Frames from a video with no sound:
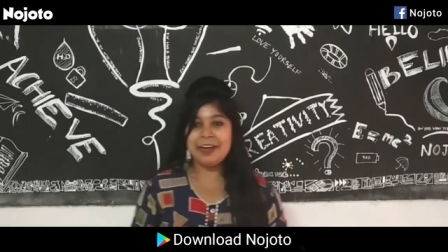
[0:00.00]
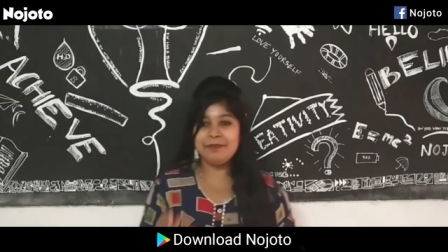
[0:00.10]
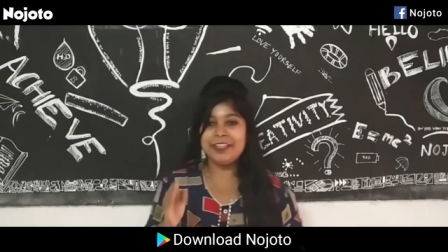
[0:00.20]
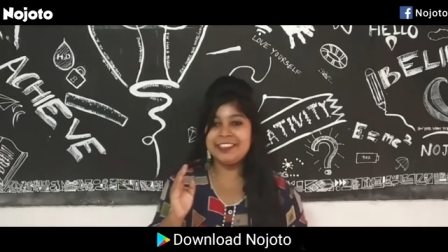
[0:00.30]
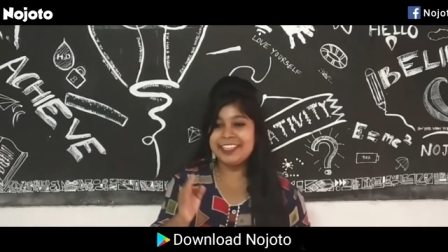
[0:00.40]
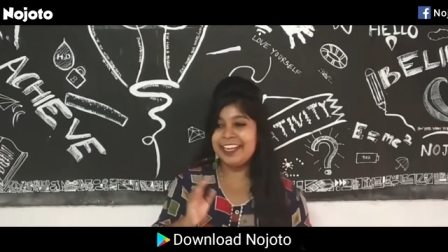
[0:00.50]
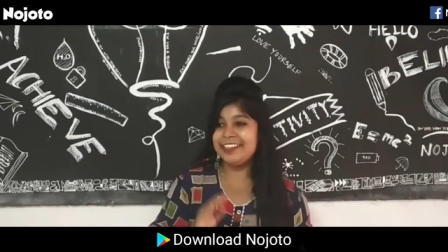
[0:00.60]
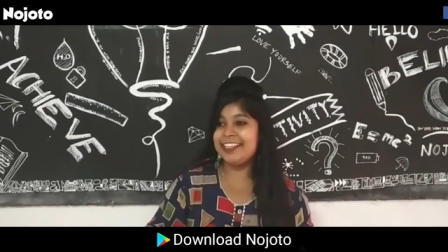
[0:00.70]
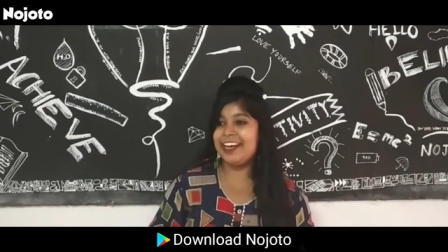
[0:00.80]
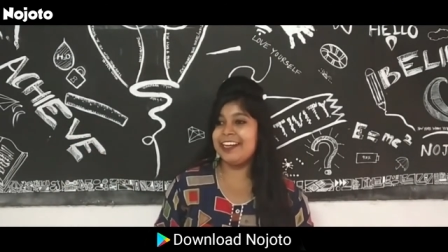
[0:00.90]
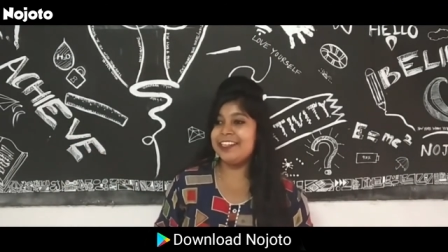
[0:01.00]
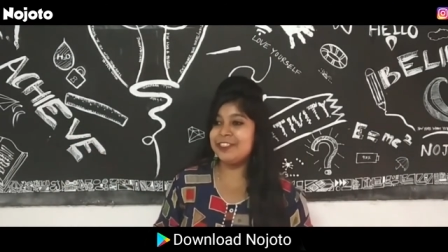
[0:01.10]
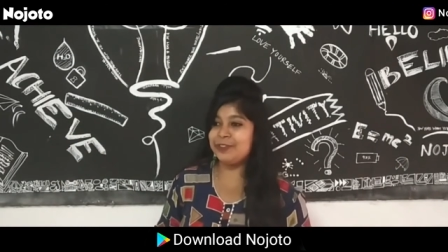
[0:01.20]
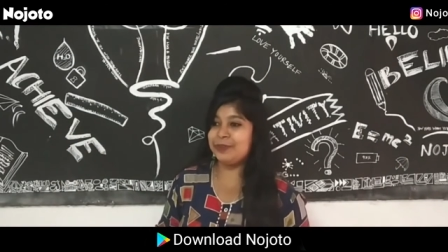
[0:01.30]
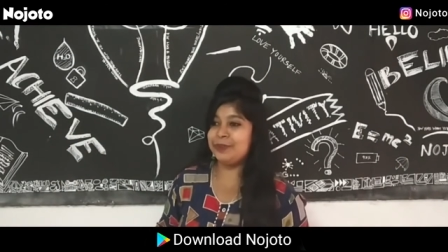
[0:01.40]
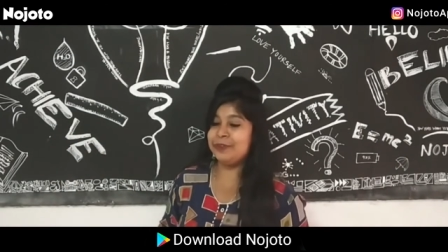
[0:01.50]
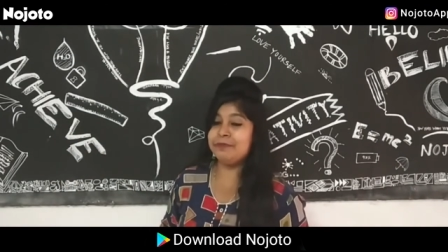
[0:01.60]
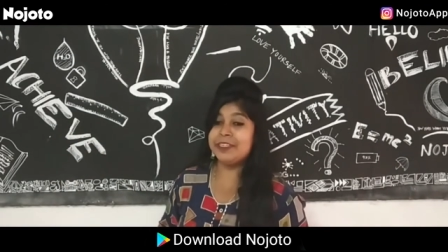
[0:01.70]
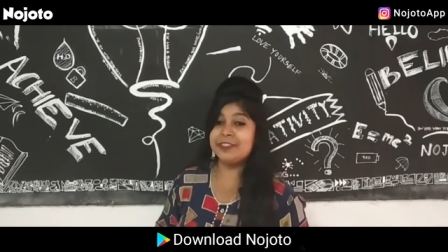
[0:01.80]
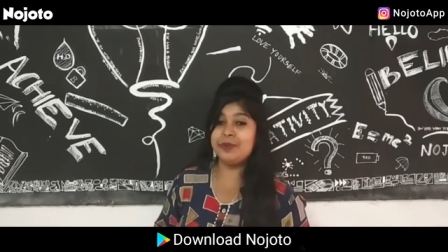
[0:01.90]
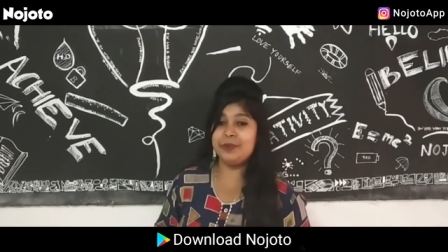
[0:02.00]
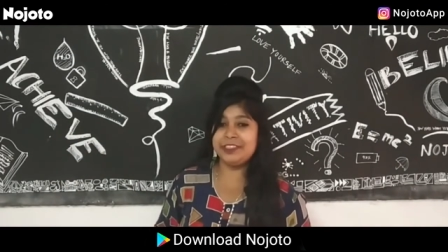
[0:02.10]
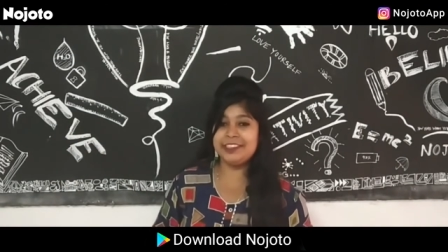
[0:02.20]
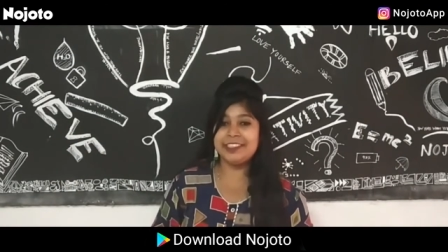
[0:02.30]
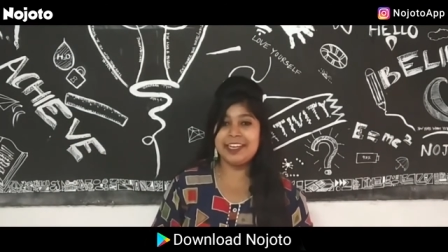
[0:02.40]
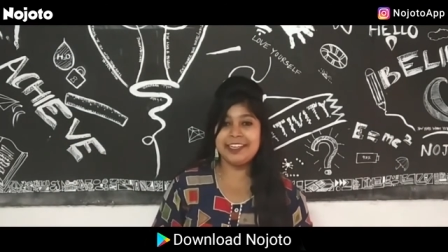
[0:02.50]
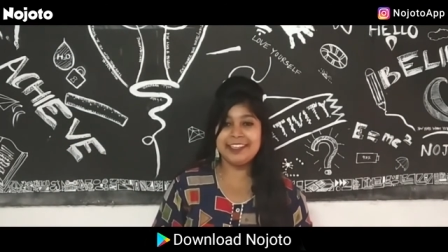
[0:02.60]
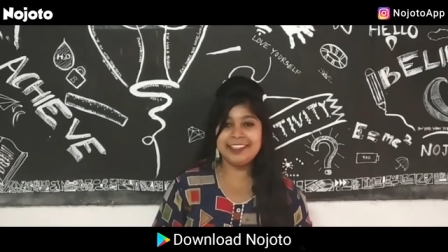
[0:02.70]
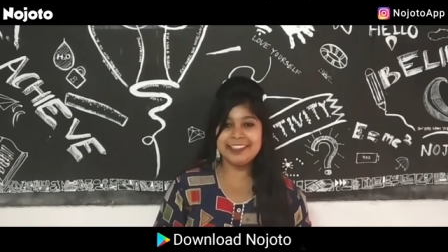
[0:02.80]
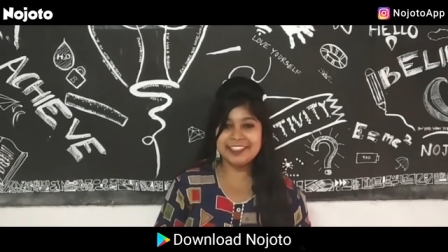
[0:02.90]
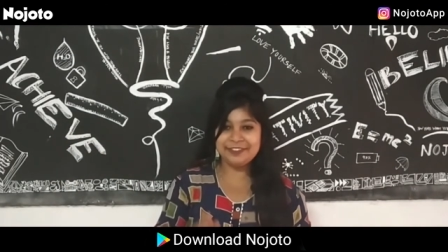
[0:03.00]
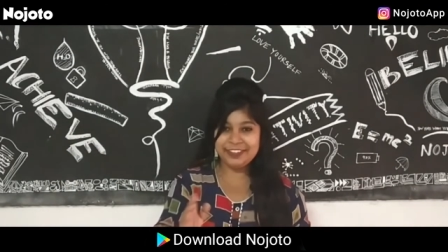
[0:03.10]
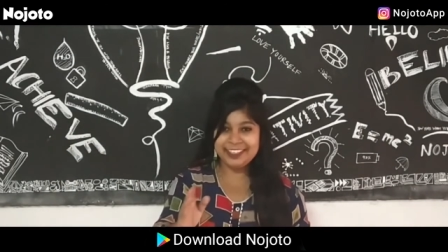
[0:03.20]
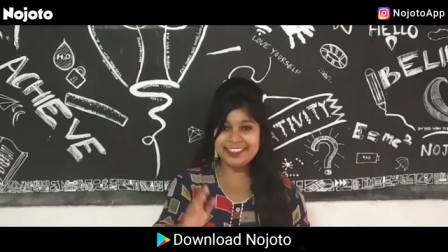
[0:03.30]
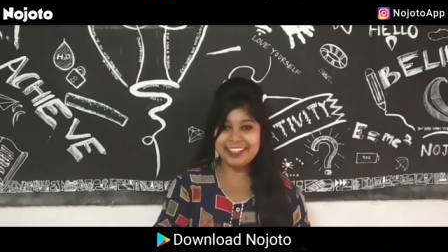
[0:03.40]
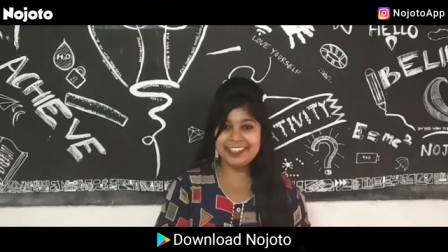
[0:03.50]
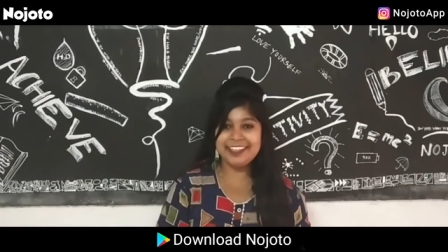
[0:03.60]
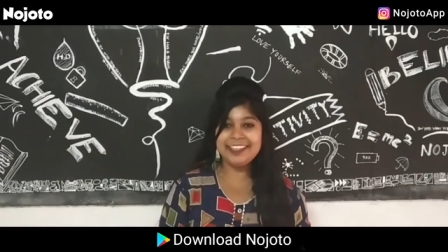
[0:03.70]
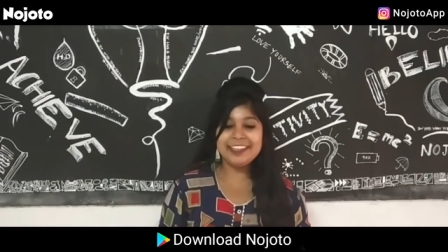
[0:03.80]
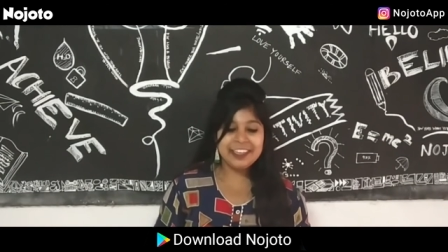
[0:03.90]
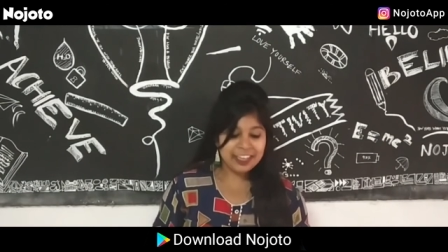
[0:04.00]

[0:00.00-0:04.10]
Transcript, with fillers: अपना चैन था ना सुकून बस खोजी जा रही थी तस्वीर तेरी